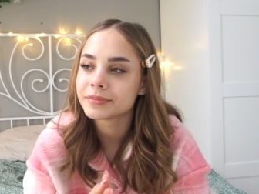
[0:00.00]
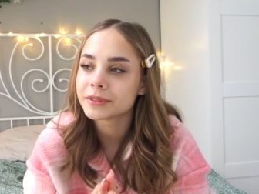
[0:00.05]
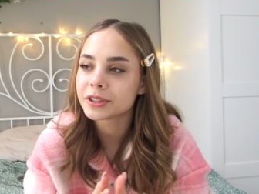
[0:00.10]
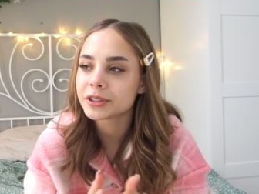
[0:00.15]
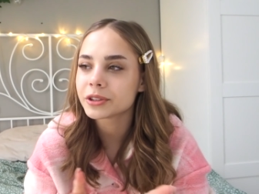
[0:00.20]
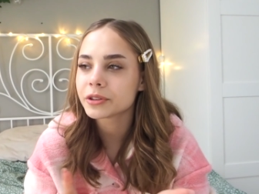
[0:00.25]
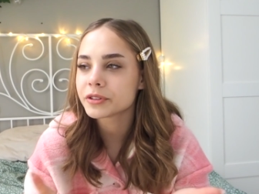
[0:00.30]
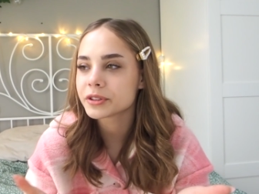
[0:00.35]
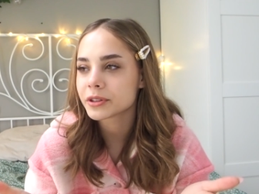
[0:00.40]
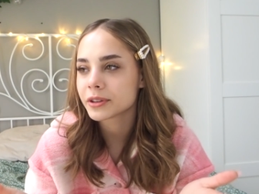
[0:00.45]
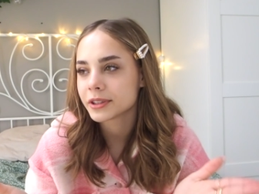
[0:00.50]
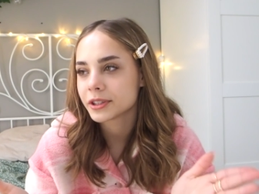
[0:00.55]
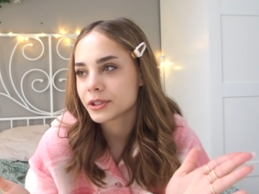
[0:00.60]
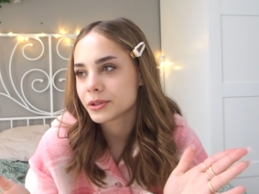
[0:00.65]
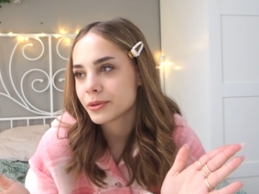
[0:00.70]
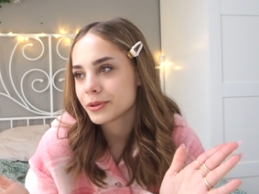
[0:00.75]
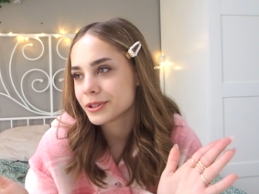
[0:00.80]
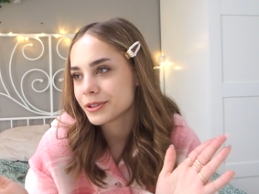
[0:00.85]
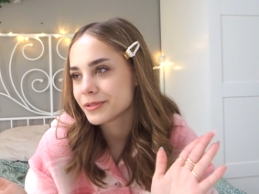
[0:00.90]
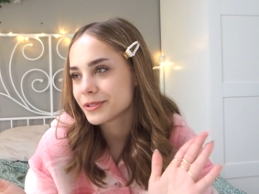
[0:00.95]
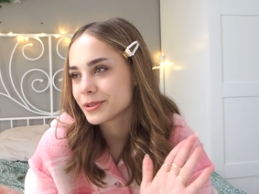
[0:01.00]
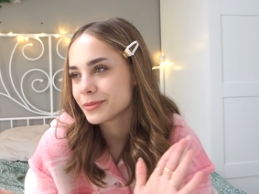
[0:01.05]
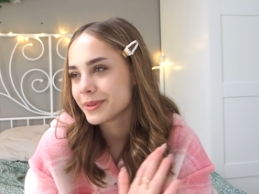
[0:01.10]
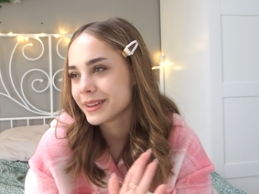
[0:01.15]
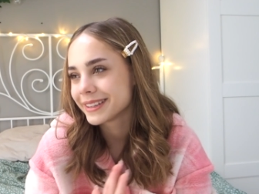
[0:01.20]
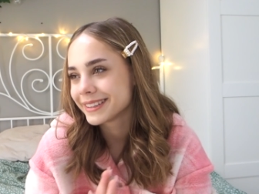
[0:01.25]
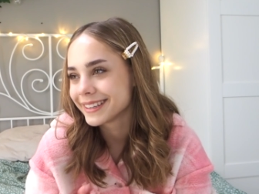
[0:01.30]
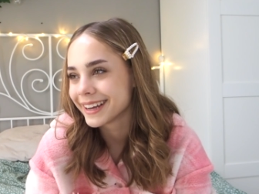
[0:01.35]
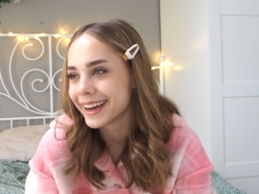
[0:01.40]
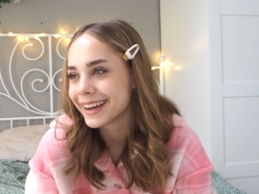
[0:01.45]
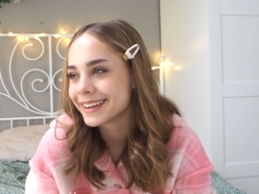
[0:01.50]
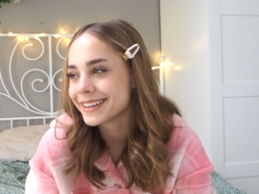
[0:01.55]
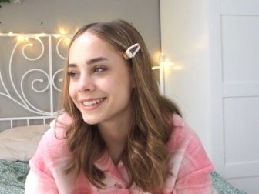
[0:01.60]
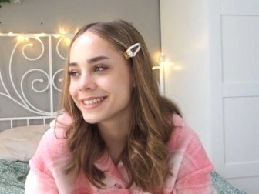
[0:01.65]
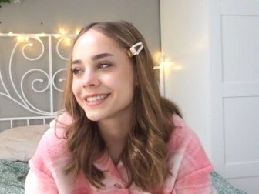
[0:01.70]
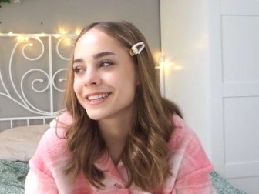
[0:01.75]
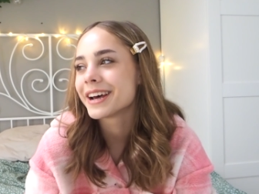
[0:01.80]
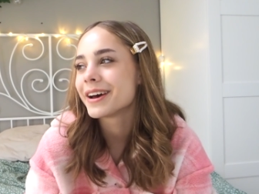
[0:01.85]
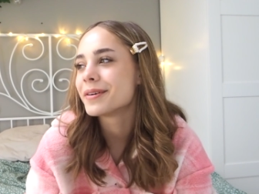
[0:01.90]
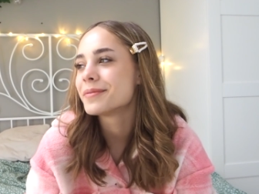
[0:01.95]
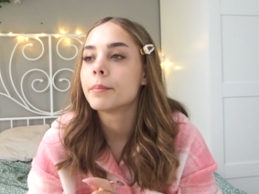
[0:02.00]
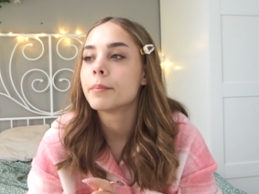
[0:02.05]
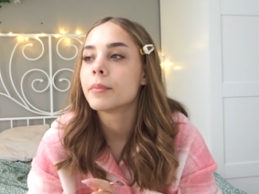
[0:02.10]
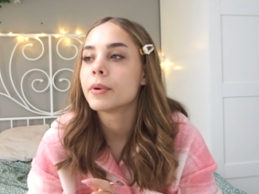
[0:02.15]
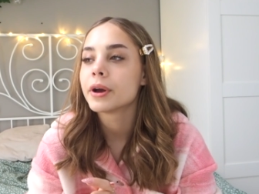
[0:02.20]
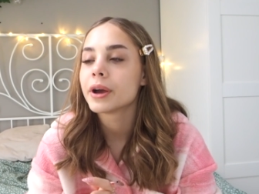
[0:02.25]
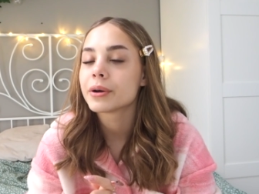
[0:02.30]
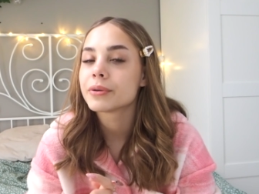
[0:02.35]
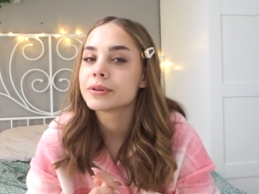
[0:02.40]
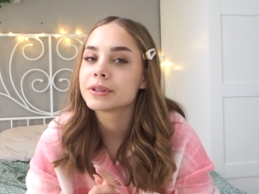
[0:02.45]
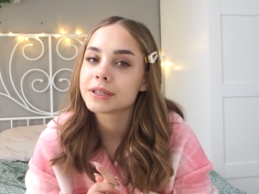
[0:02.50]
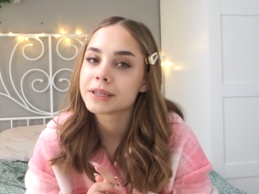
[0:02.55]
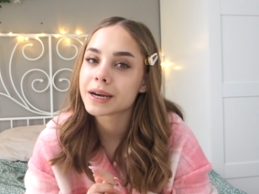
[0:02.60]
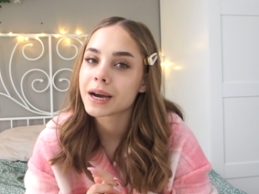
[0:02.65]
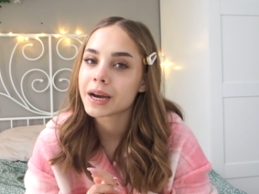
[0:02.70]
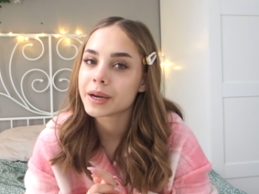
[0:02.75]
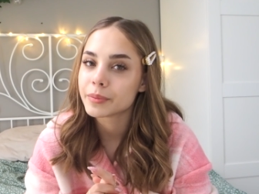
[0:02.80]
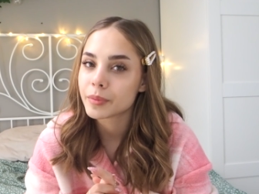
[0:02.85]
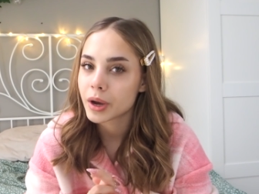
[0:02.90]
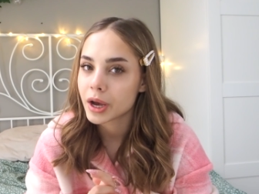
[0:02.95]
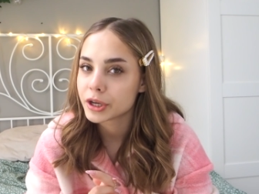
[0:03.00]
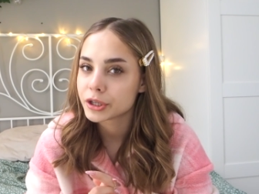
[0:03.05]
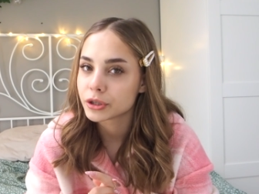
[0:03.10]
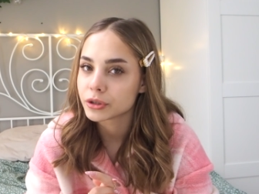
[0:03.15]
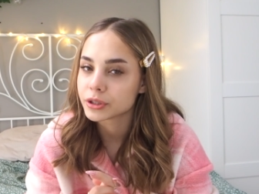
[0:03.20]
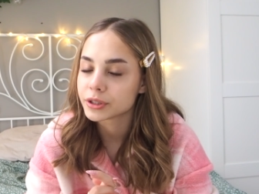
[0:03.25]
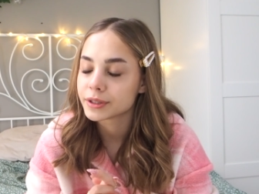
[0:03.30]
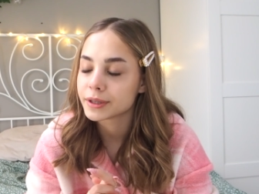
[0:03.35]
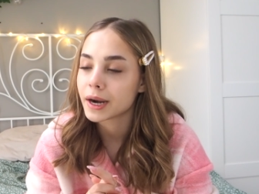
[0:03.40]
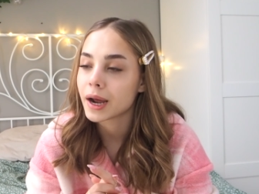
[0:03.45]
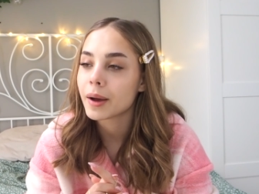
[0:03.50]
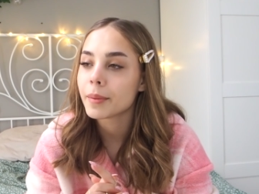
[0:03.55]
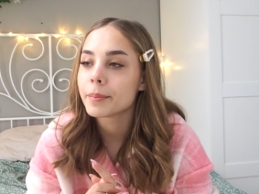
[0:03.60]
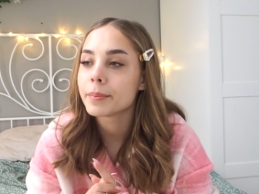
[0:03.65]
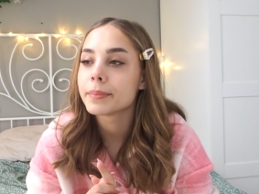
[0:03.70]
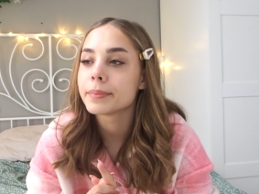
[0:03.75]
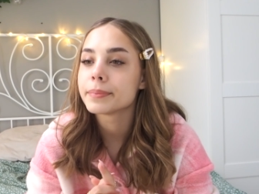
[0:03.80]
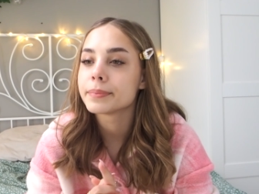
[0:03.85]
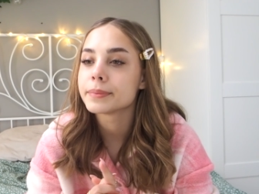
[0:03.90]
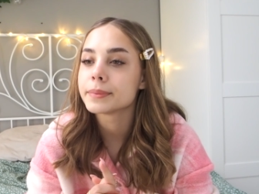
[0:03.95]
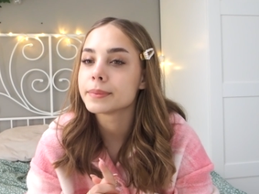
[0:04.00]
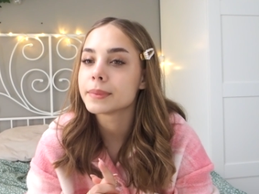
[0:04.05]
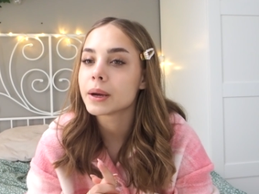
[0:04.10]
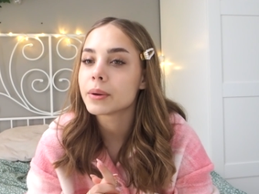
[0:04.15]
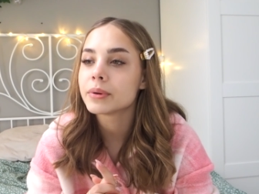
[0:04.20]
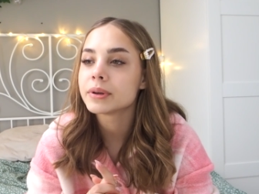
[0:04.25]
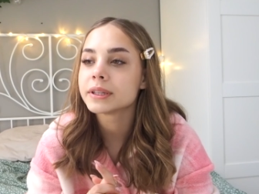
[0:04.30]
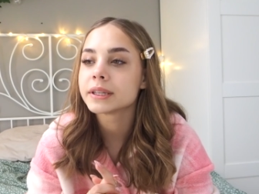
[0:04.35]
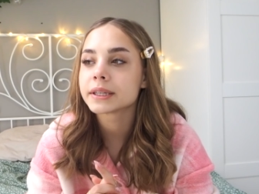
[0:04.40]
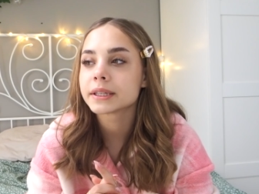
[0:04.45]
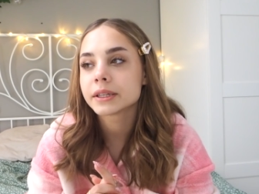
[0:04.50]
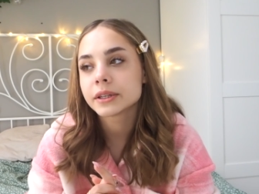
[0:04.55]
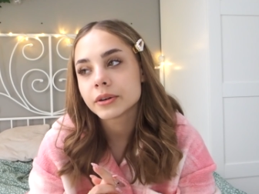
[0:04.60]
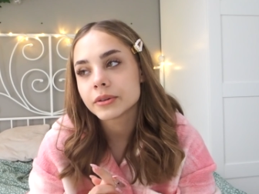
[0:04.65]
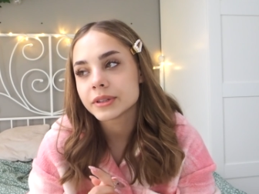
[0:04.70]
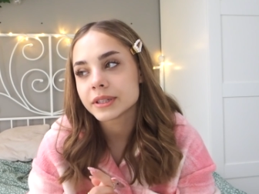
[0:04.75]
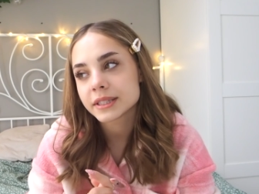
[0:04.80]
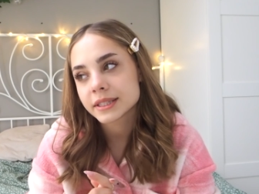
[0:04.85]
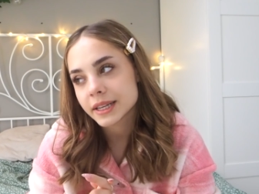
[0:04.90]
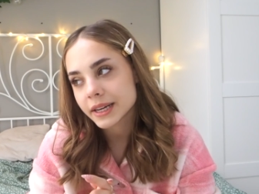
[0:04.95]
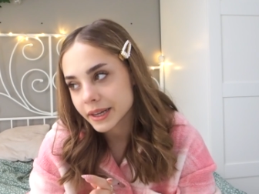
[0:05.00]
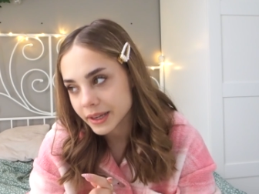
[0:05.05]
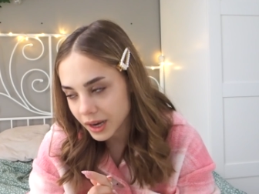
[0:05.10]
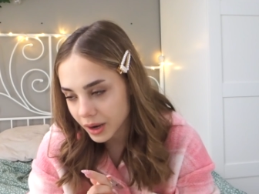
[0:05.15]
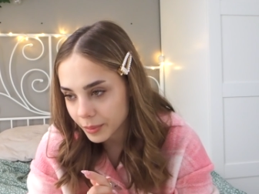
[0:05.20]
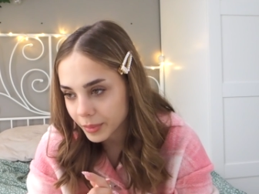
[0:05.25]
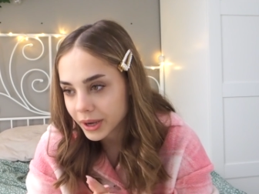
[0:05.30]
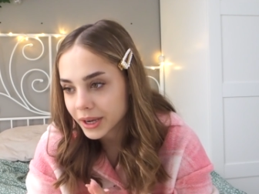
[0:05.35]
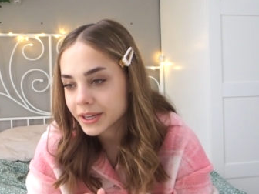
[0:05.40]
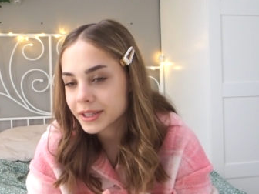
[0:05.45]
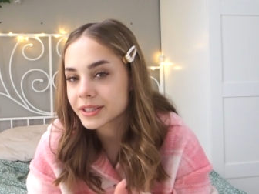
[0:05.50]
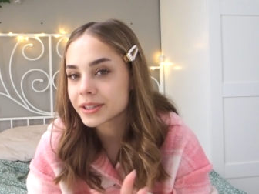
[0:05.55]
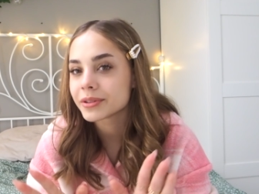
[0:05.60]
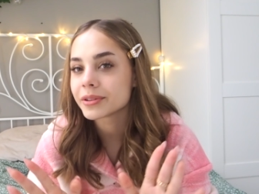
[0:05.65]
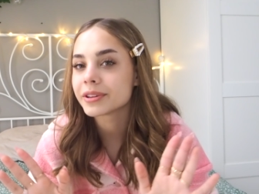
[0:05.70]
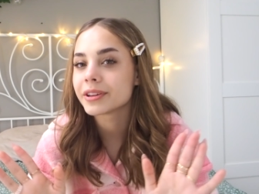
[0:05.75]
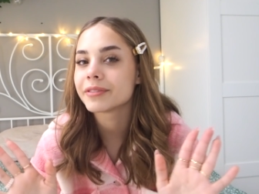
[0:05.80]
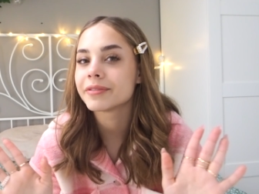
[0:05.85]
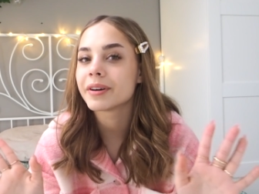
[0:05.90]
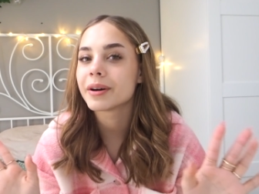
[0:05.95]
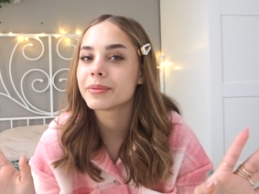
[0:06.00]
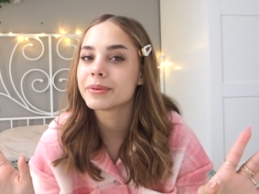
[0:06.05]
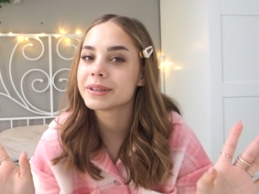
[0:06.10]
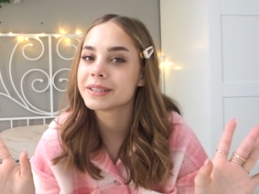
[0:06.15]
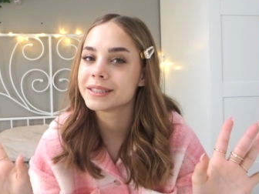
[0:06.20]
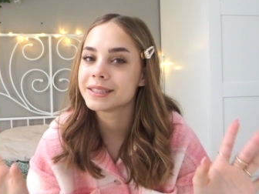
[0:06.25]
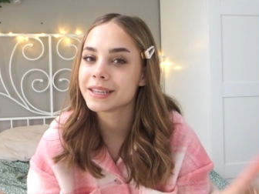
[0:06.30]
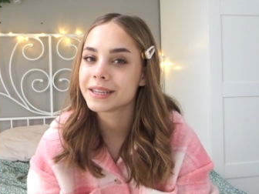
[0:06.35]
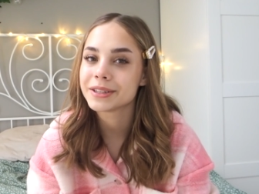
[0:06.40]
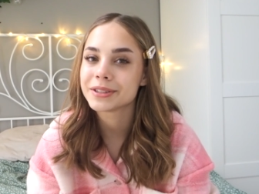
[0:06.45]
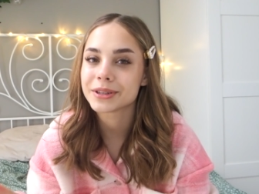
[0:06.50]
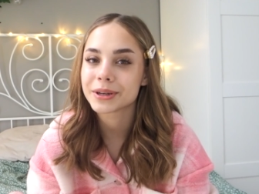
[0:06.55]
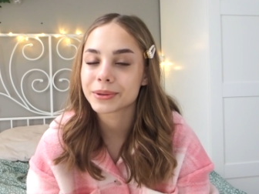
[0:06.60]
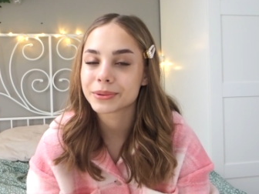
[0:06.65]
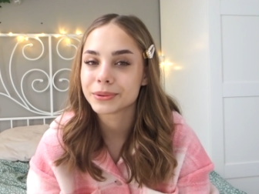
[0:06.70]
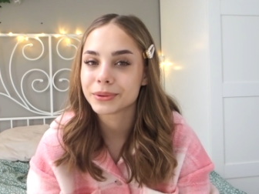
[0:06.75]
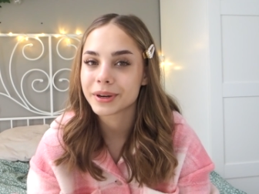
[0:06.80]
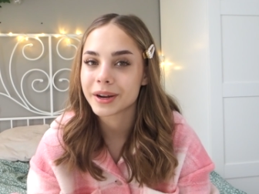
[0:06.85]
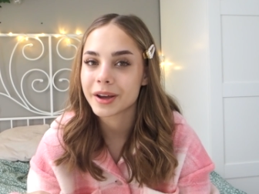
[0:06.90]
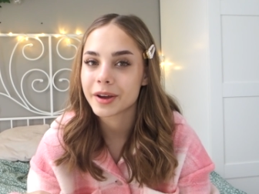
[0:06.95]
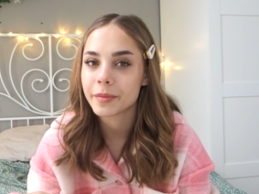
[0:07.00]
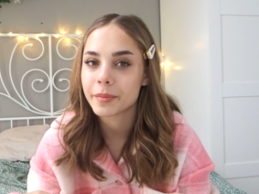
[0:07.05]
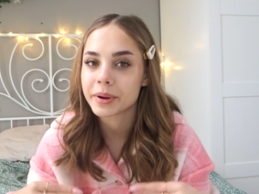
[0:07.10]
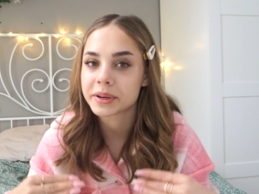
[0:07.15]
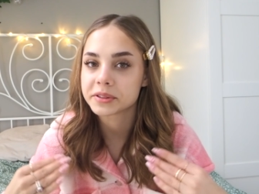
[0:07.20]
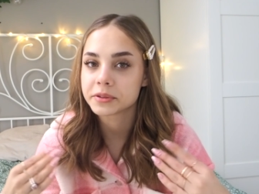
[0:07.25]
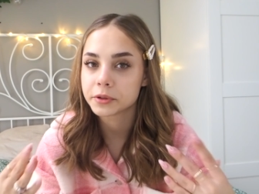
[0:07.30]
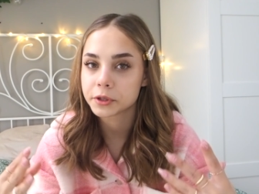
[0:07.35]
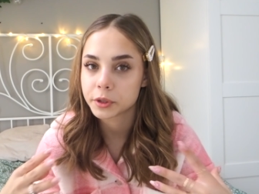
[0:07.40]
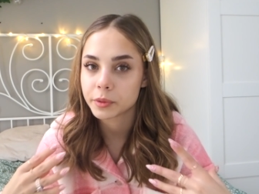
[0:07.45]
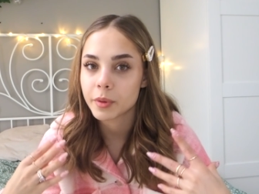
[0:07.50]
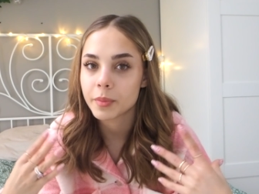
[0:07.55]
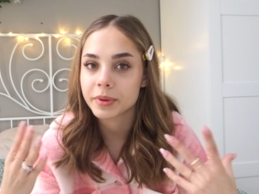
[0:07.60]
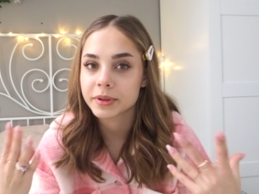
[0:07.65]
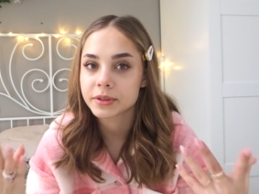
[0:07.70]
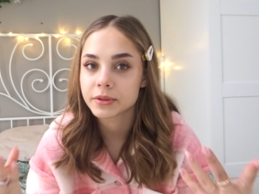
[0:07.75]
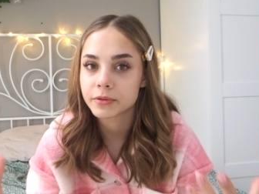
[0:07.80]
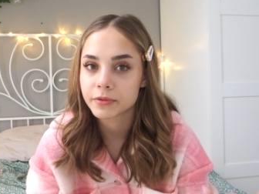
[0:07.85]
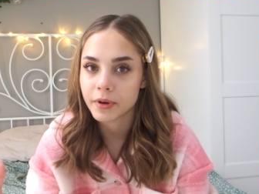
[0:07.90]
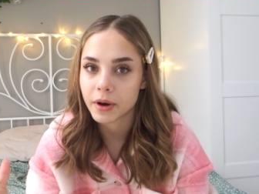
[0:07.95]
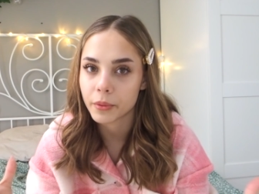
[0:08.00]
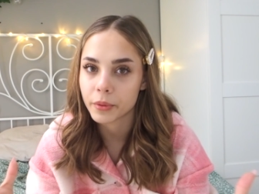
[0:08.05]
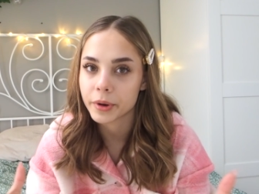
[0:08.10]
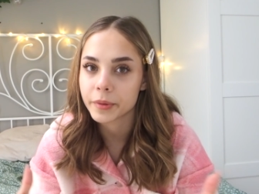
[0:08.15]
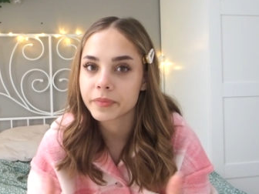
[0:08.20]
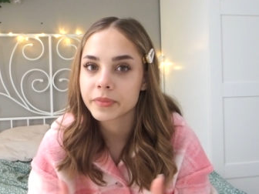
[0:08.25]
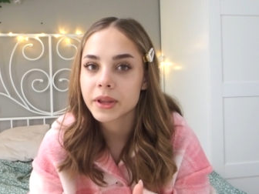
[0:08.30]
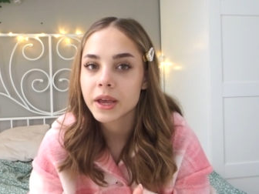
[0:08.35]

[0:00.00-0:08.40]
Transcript: no to to wszystko zaczęło się w sumie tak, że moja kuzynka i moja siostra miały takiego Instagrama, gdzie dodawały zdjęcia, które bardzo do siebie pasowały.